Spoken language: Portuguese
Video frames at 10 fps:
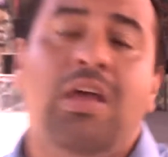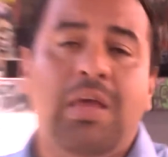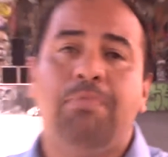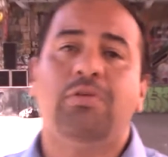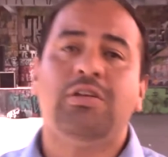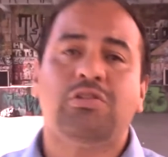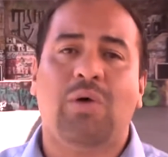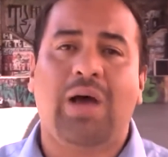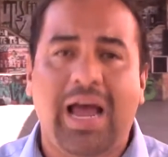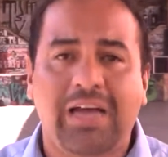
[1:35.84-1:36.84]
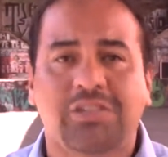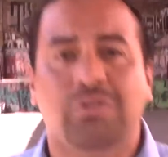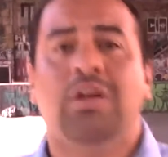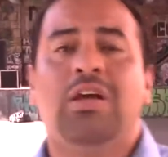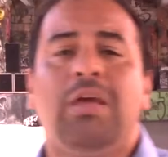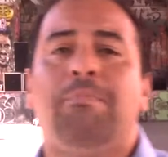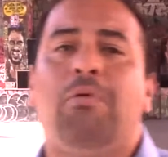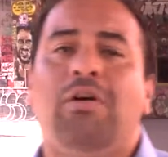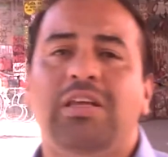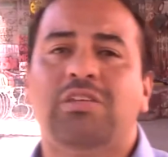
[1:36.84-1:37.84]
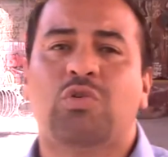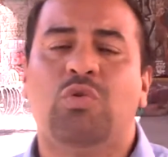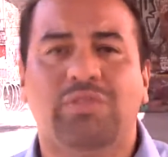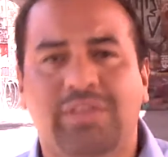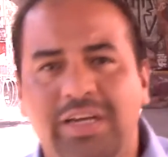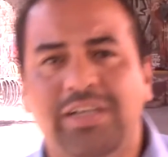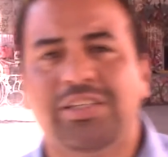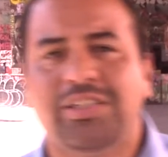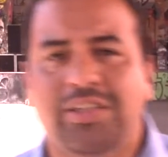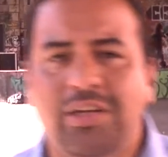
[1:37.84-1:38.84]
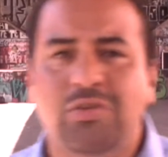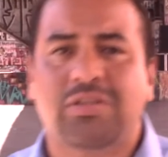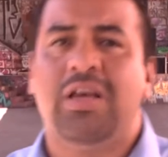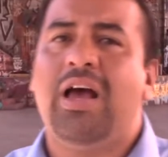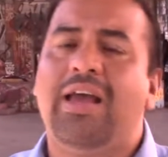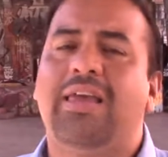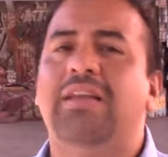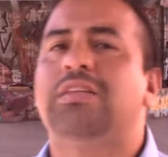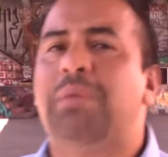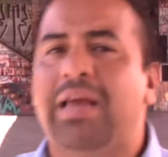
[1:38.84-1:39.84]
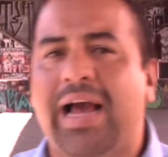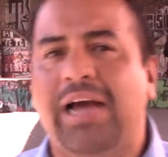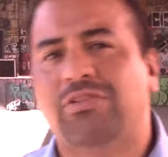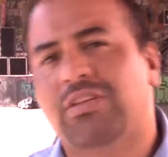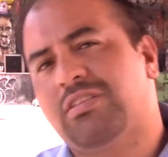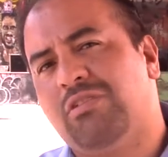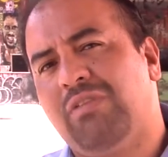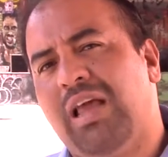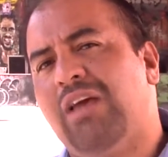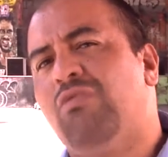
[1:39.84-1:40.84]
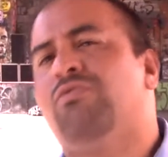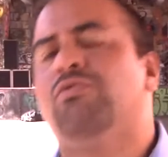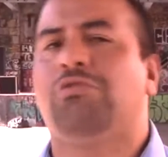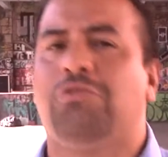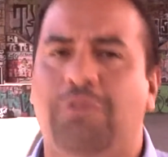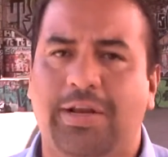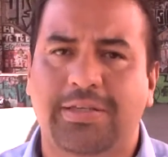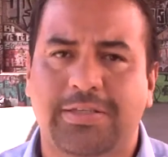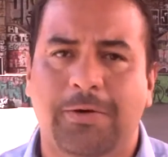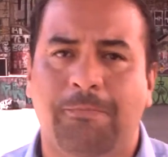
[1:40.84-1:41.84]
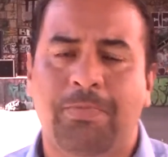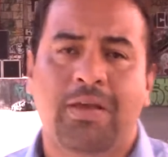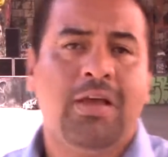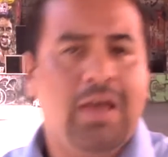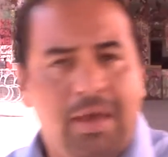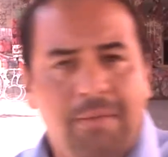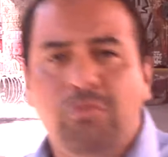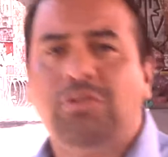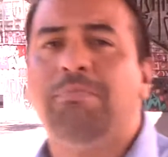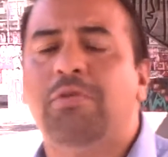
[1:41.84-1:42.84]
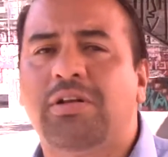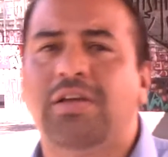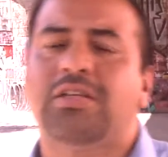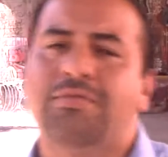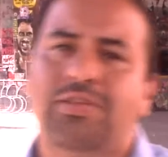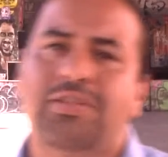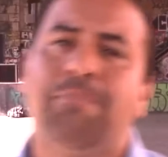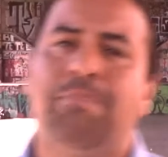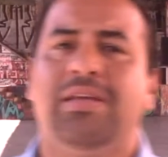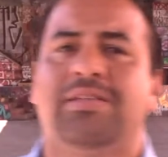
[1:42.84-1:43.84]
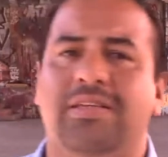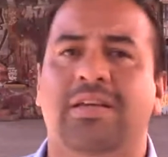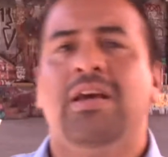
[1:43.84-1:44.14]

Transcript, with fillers: e por isso acham que podem esconder de Deus aqueles pecados que estão lá no fundo do coração é muito importante que você pense: